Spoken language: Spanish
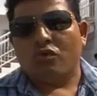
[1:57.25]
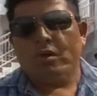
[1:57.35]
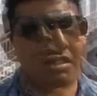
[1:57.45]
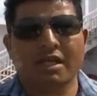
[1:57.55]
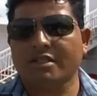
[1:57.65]
Mira,
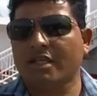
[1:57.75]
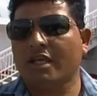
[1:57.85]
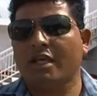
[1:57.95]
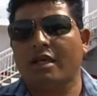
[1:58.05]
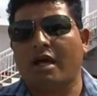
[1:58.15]
desde
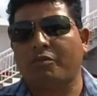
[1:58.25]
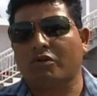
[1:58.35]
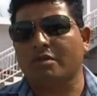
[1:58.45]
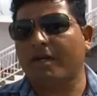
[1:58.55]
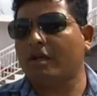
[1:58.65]
hace
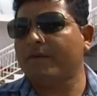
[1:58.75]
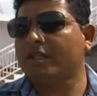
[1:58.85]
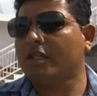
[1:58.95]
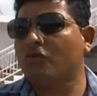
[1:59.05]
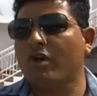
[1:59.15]

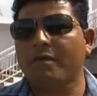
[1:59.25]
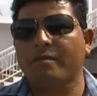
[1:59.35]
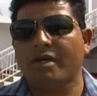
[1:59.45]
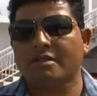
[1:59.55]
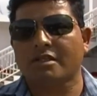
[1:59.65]
aproximadamente nueve
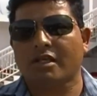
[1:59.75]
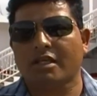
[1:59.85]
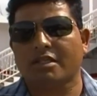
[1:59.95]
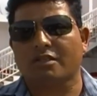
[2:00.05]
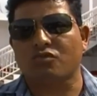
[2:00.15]
meses de
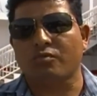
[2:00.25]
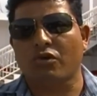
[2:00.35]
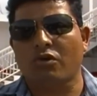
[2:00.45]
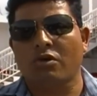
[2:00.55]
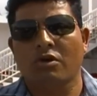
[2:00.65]
que se
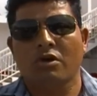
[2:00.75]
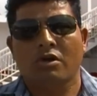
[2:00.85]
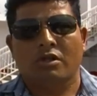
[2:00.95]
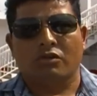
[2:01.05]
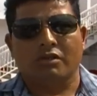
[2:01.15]
asumió
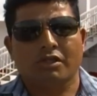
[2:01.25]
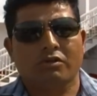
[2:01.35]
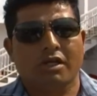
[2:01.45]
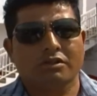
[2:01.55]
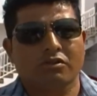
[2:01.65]

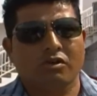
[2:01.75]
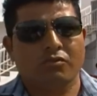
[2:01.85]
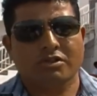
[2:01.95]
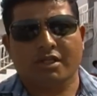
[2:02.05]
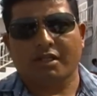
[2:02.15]

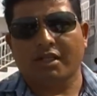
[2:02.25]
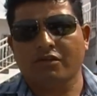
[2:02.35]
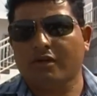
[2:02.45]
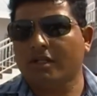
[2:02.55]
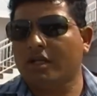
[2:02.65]
como
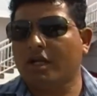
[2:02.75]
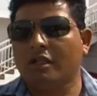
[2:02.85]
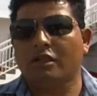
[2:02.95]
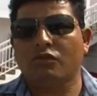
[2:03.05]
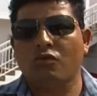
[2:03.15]
secretario general
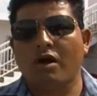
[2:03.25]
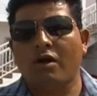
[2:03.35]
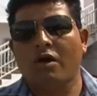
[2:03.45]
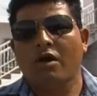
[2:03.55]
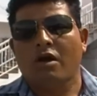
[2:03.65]
no ha,